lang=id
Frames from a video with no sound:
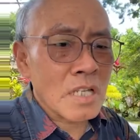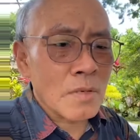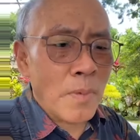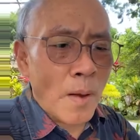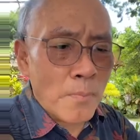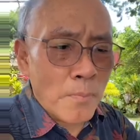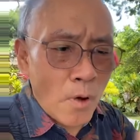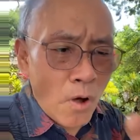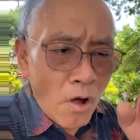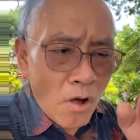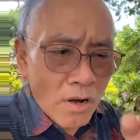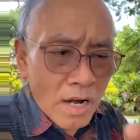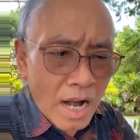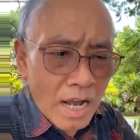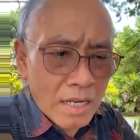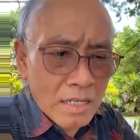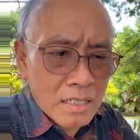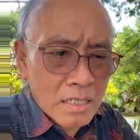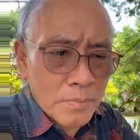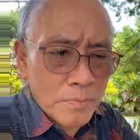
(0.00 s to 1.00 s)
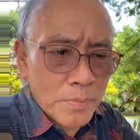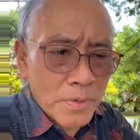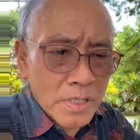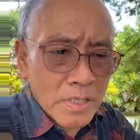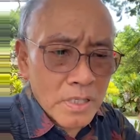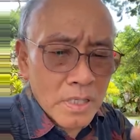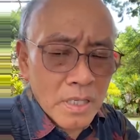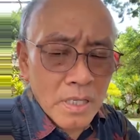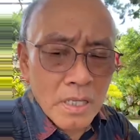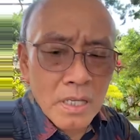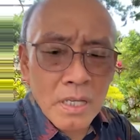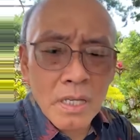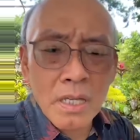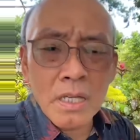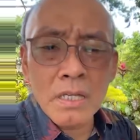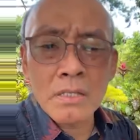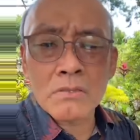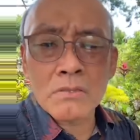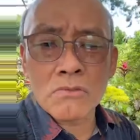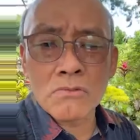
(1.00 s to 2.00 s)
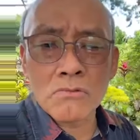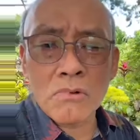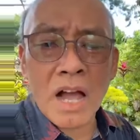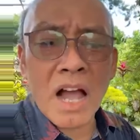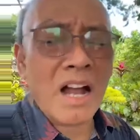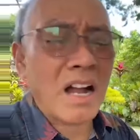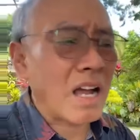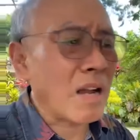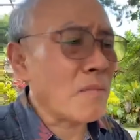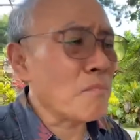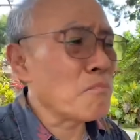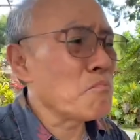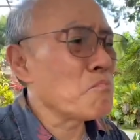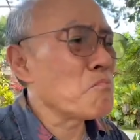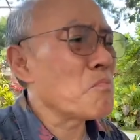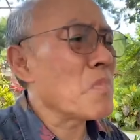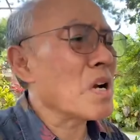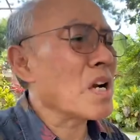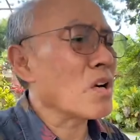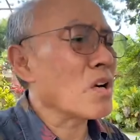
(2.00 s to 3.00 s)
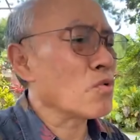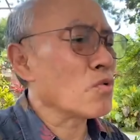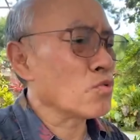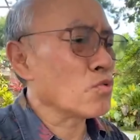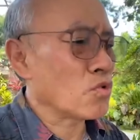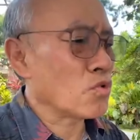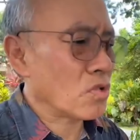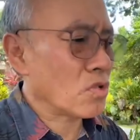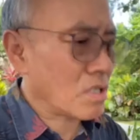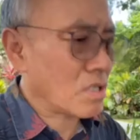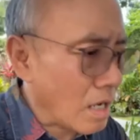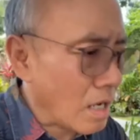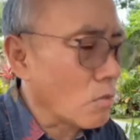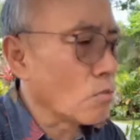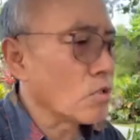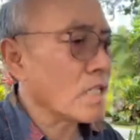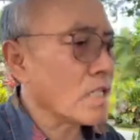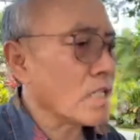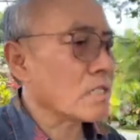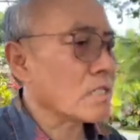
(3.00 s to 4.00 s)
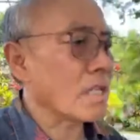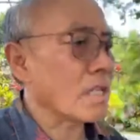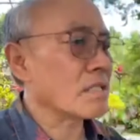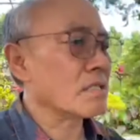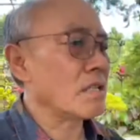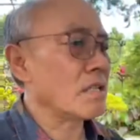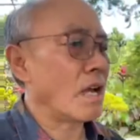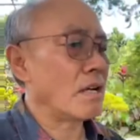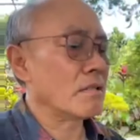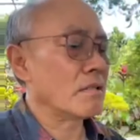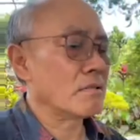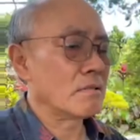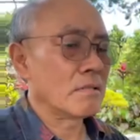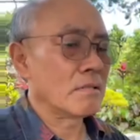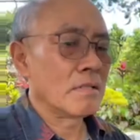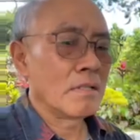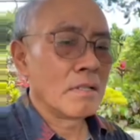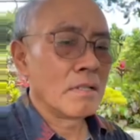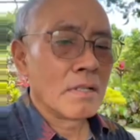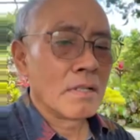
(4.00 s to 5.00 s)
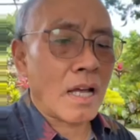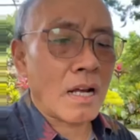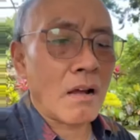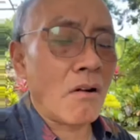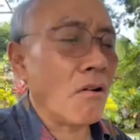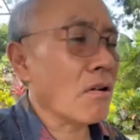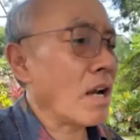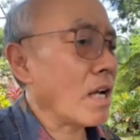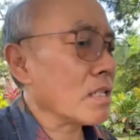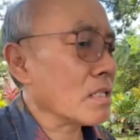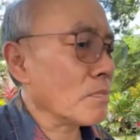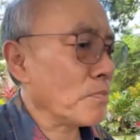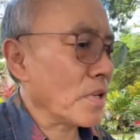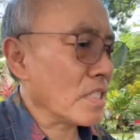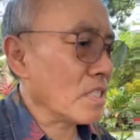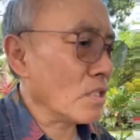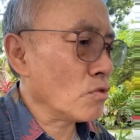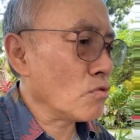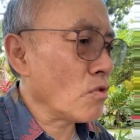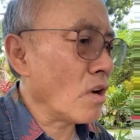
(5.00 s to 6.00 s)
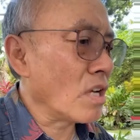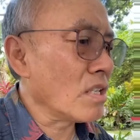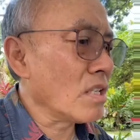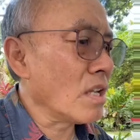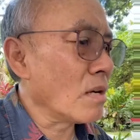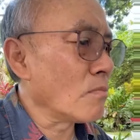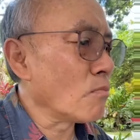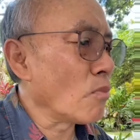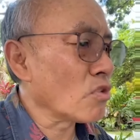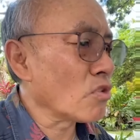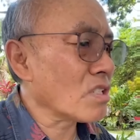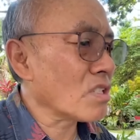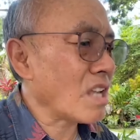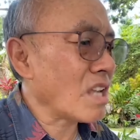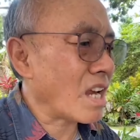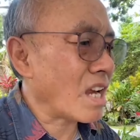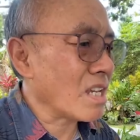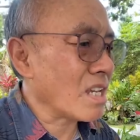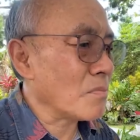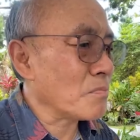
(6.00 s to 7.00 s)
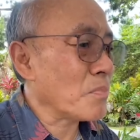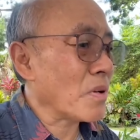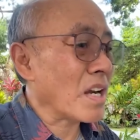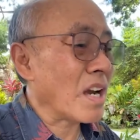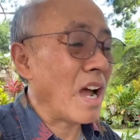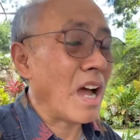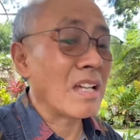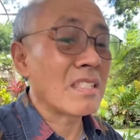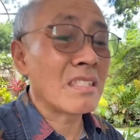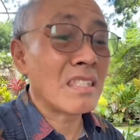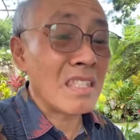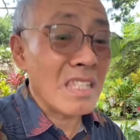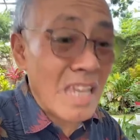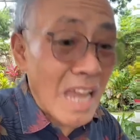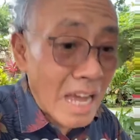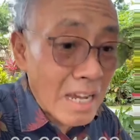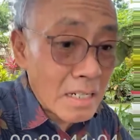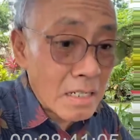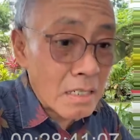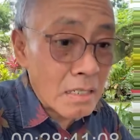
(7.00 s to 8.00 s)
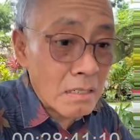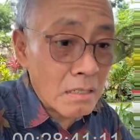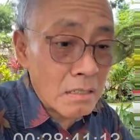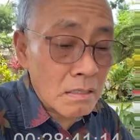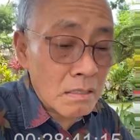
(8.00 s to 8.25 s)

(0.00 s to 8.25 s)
Sebab orang seperti itu akan merusak komunitasnya. Karena orang seperti itu hanya mau cari perhatian.